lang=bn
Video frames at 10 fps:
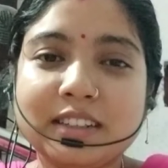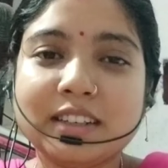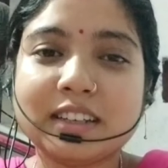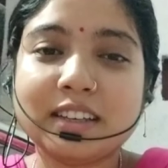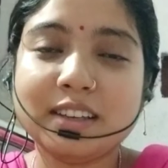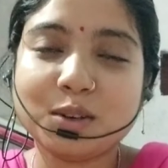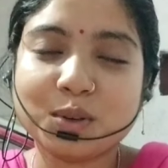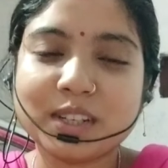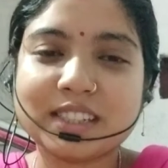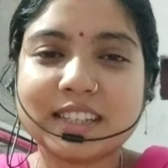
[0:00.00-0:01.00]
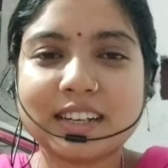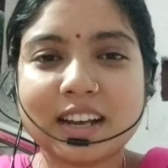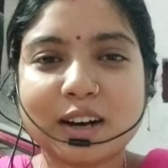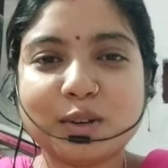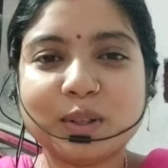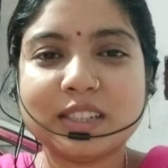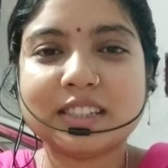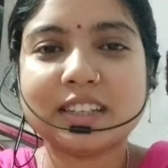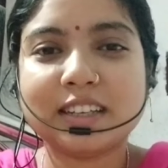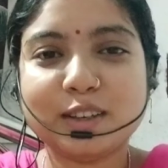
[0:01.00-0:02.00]
ধীরে কি হয়েছে না
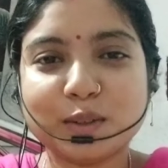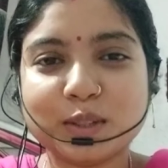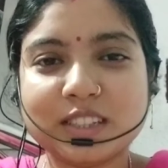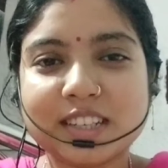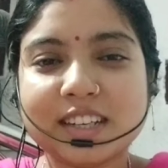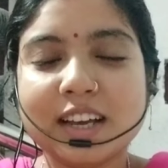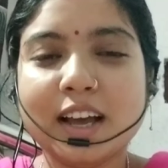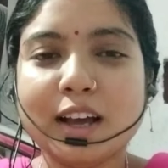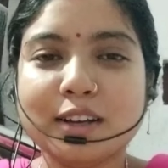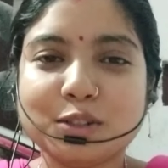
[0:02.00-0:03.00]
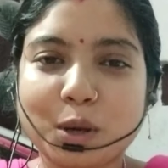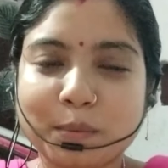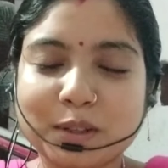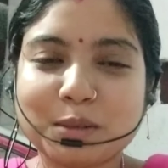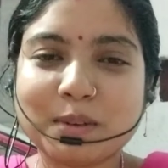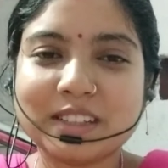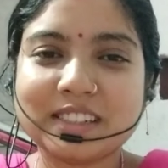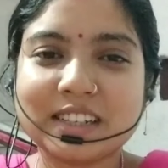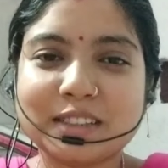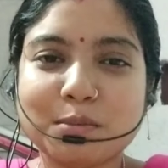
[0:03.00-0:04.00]
হয়েছে কি হচ্ছে সবটা তোমাদের
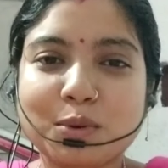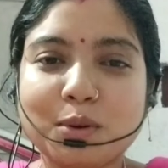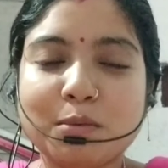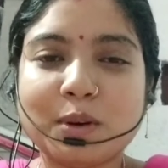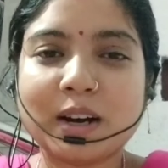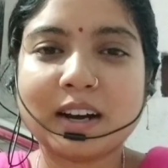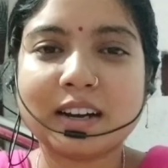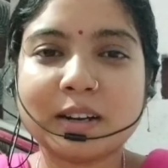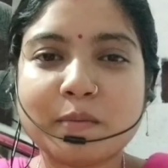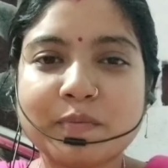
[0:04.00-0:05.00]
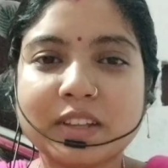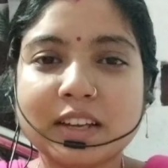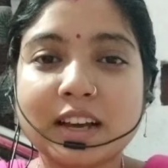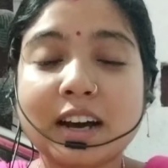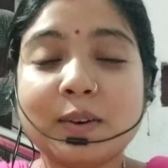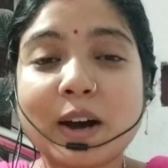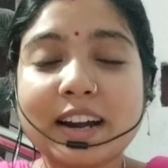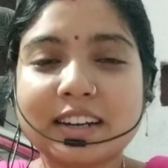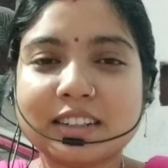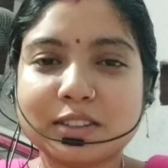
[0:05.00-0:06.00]
সাথে বলবো আর
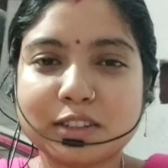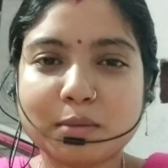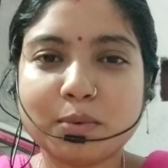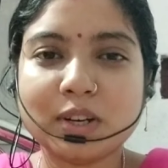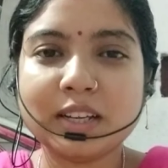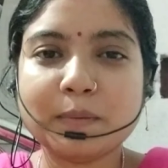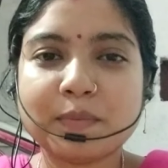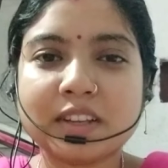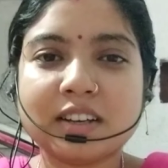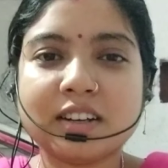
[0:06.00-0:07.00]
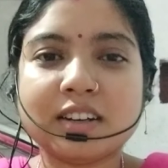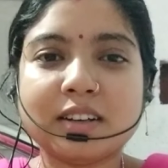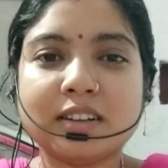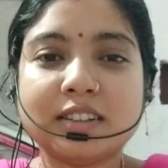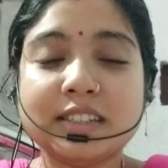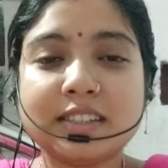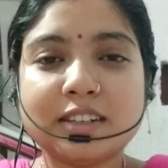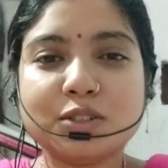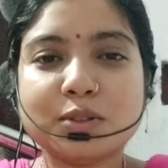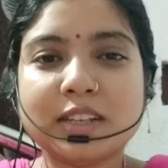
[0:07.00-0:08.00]
আরেকটা কথা বলি
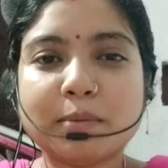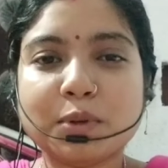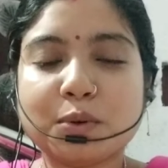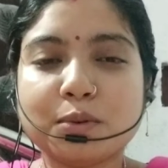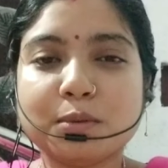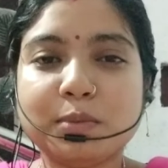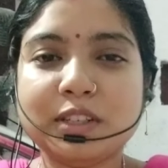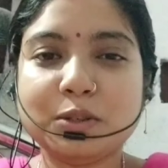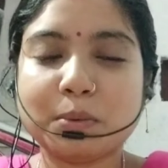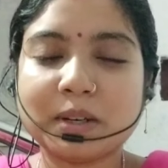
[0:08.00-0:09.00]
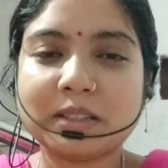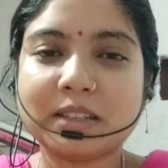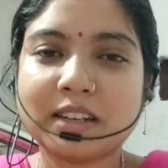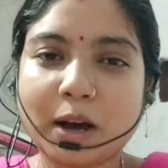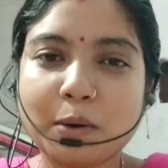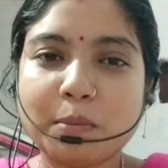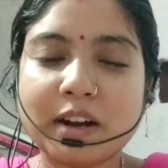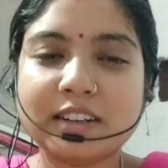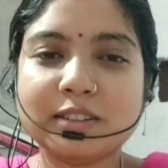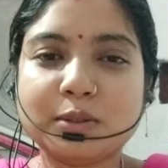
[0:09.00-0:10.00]
রিসেন্ট যদি আমি কোনো ভিডিও বানাতে নাও
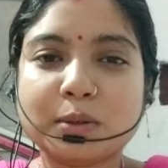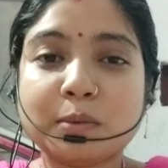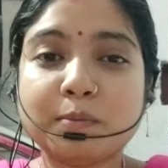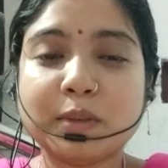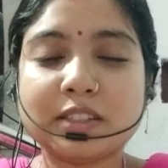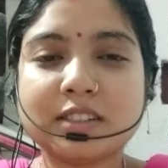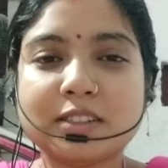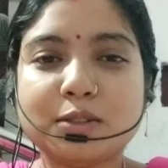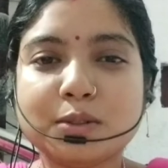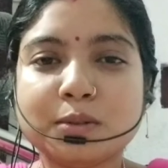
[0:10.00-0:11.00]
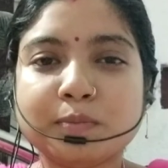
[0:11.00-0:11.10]
পারি তো বেশ কিছু